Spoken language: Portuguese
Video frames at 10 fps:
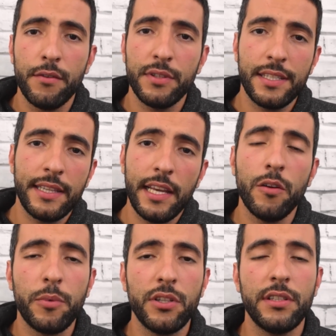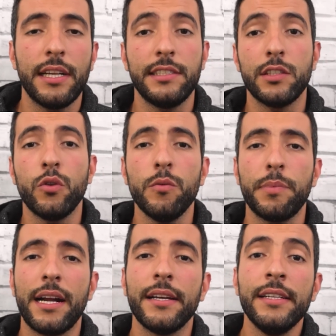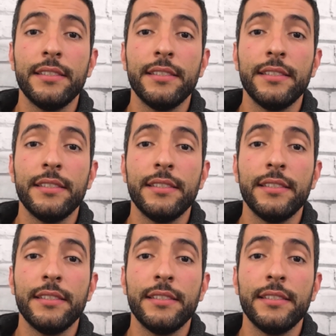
e você tem a oportunidade de comprar,